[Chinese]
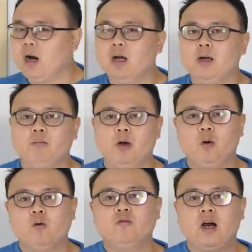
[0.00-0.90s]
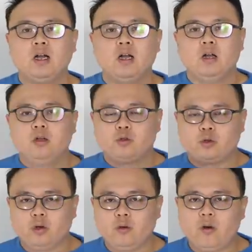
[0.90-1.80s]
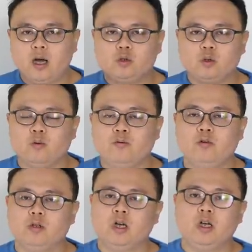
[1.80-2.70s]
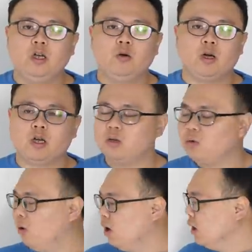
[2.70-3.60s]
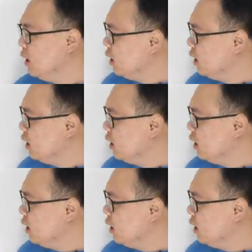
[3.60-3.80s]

吧被红方循环重复的利用了很多，